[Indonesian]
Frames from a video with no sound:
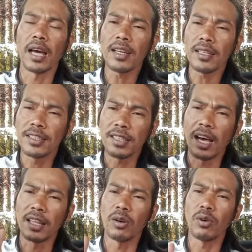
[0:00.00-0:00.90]
karena di
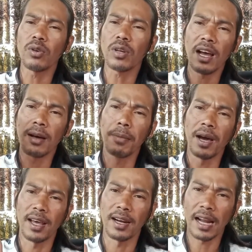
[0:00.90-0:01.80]
saat orang
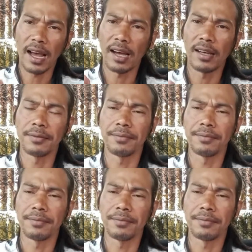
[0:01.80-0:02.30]
marah